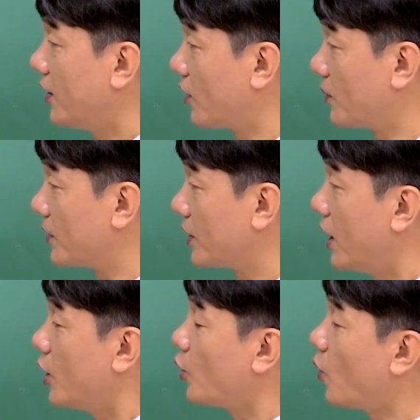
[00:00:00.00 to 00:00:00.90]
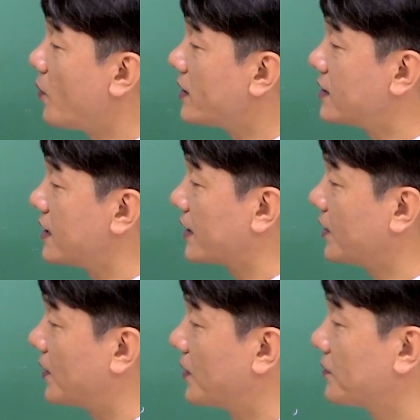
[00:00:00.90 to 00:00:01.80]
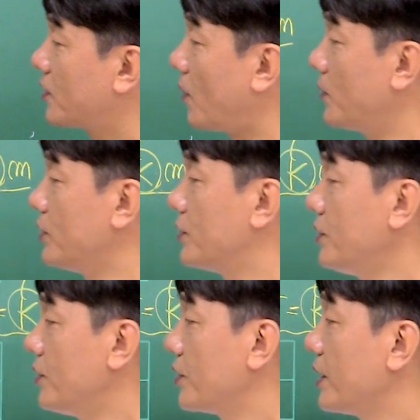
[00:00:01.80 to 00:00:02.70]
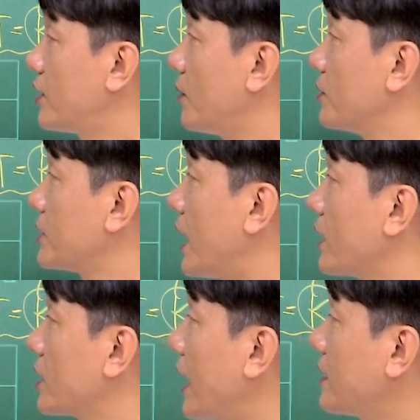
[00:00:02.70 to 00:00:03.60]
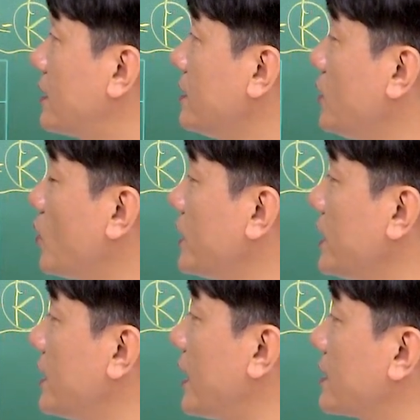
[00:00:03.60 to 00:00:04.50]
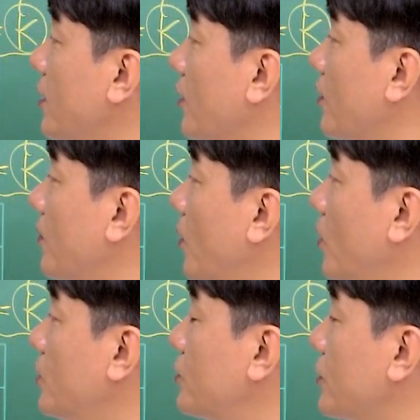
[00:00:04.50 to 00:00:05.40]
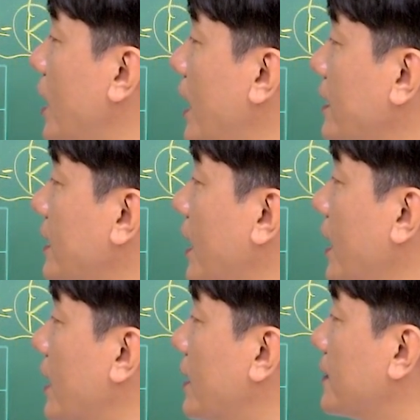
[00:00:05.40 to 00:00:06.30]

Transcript: 여러분 용매 질량이요. W, EW 자 같은 용질이라는 건 몰수가 같다.